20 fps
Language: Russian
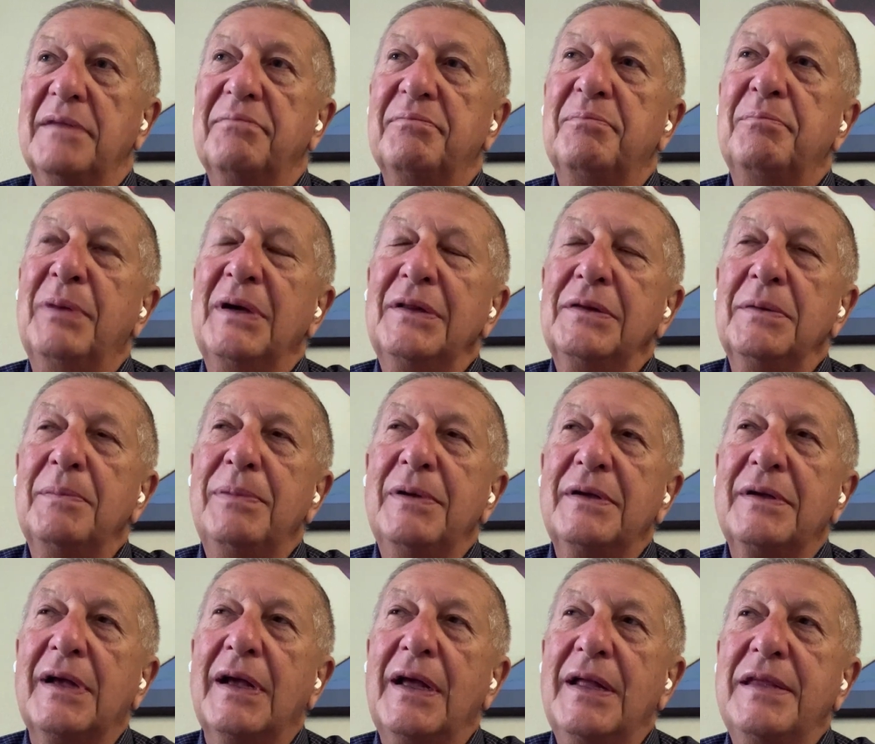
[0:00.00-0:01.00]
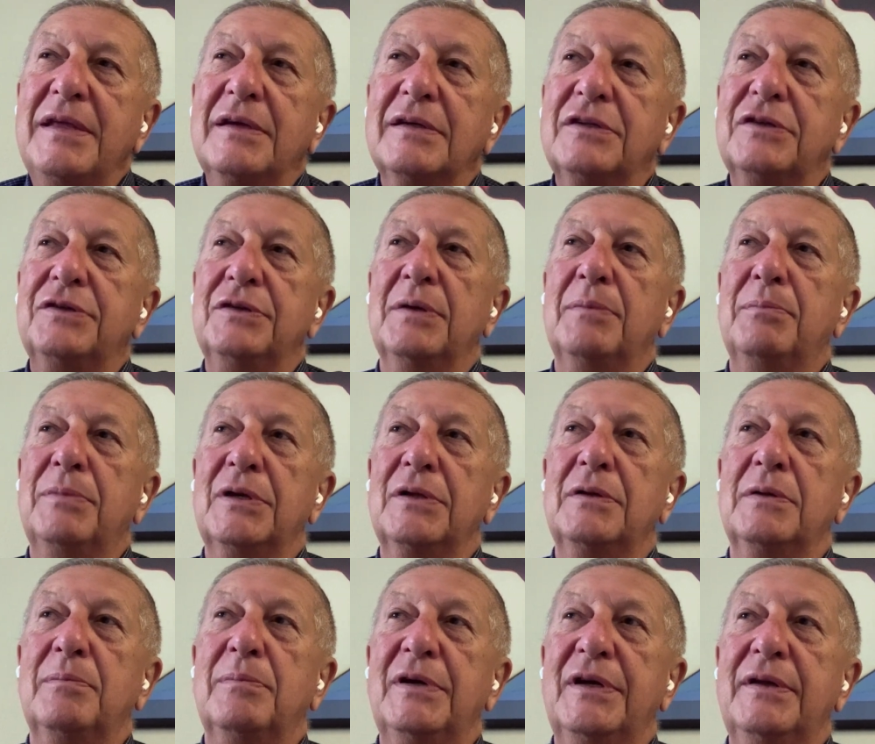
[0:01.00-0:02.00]
было бы, конечно,
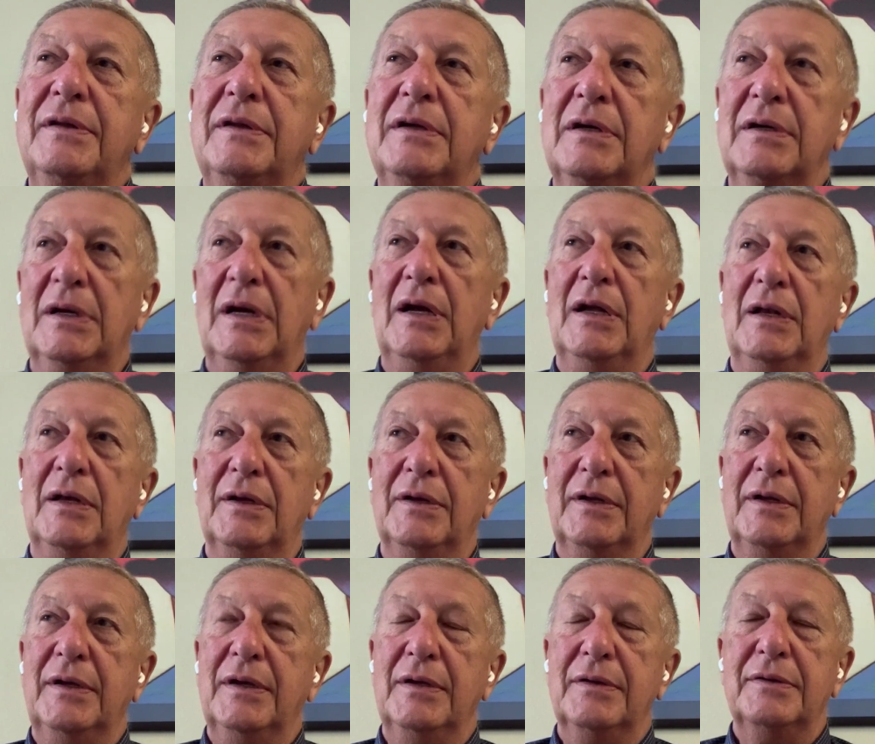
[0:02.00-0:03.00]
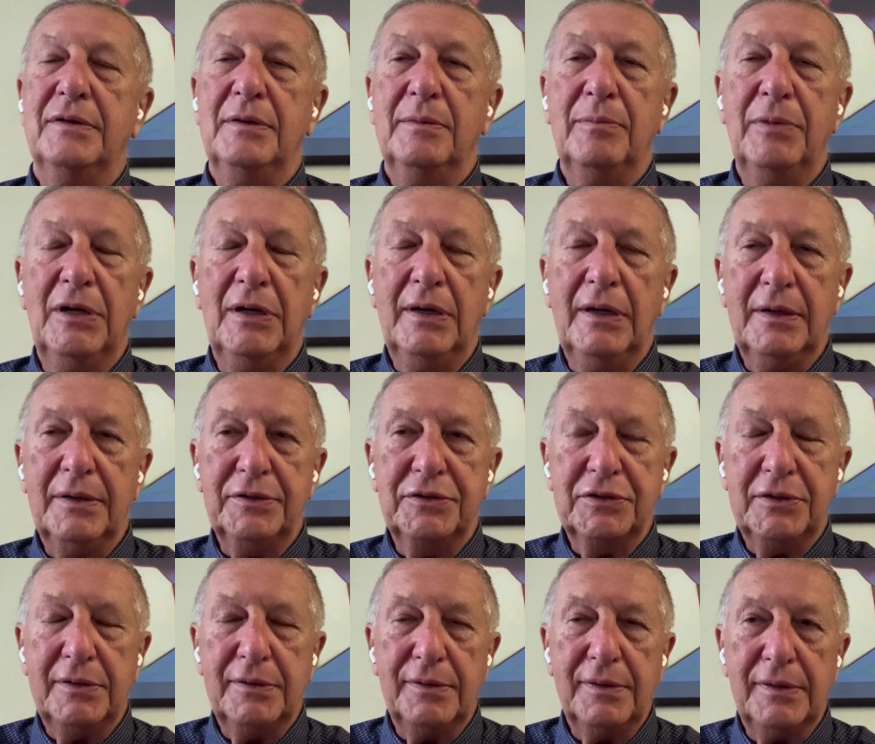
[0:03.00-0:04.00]
было бы идеально, если бы
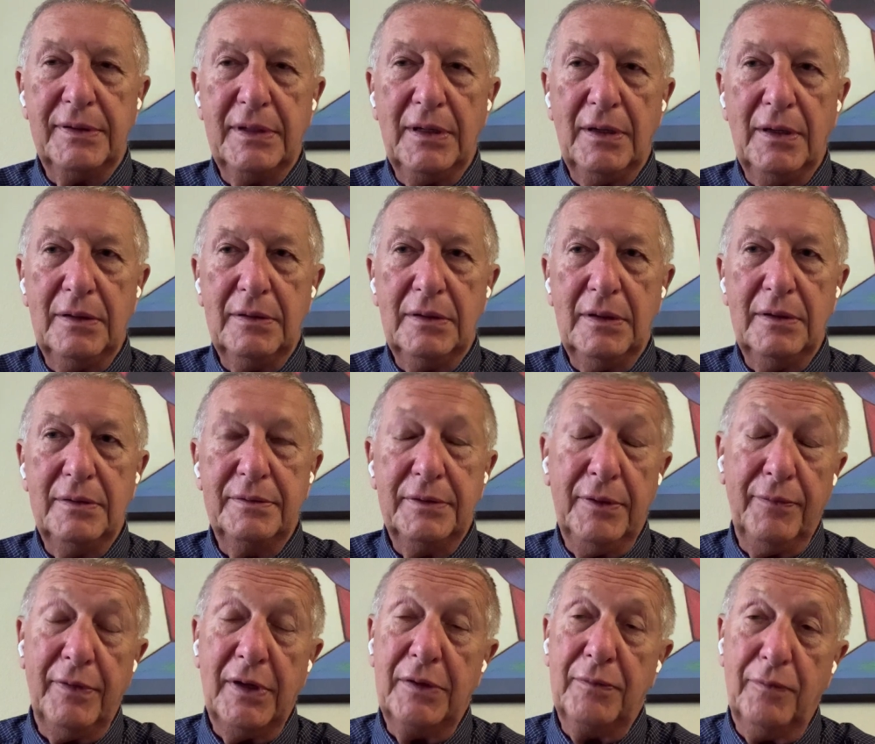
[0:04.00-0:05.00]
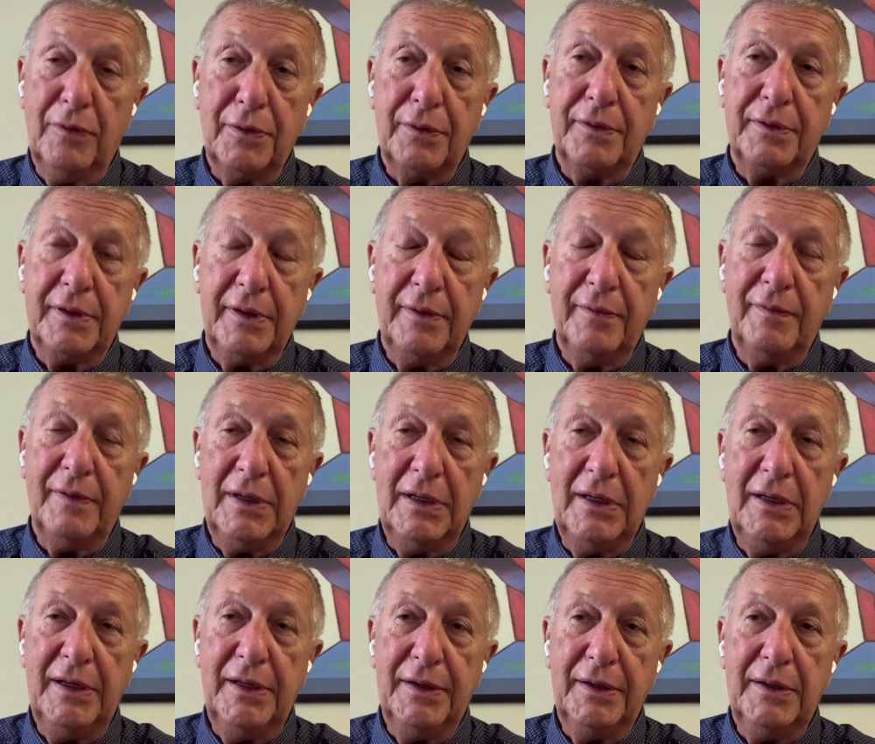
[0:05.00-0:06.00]
Лерчика стала, Новодворская
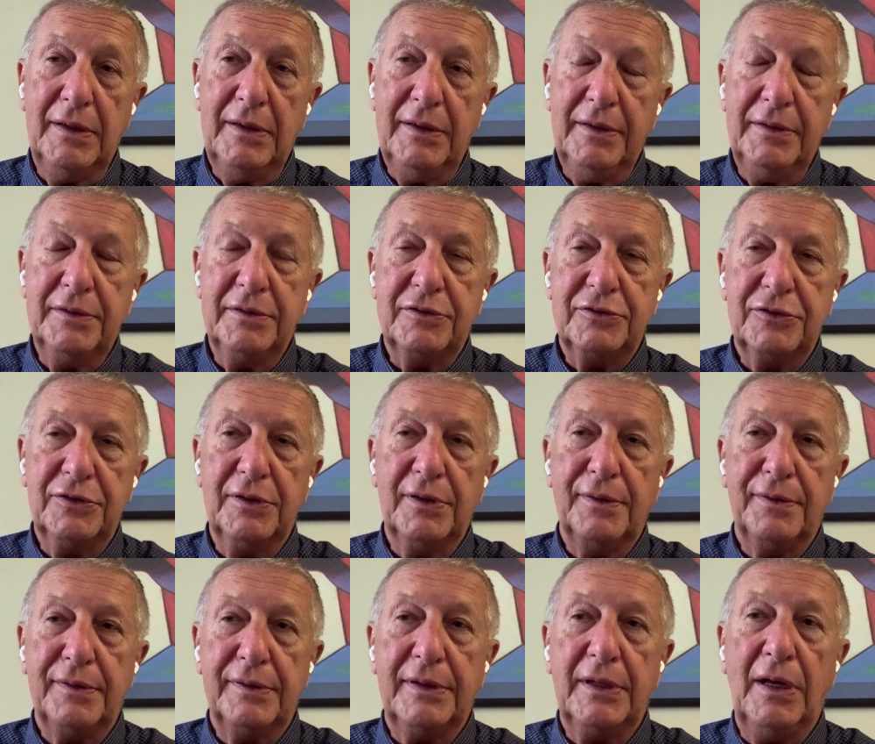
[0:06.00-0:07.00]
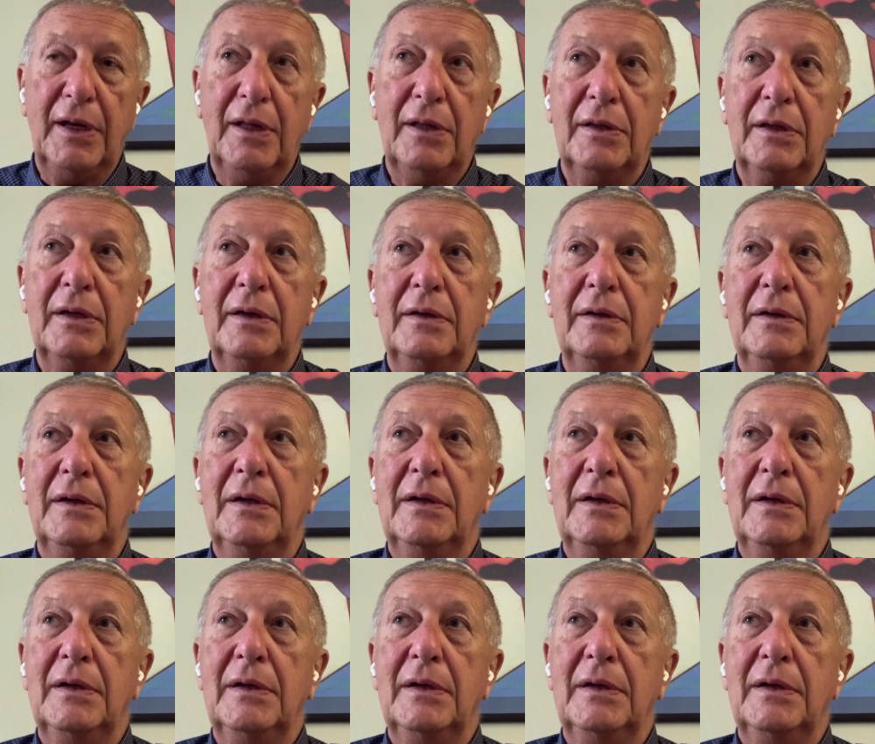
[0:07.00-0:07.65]
Валерия Ильинична стала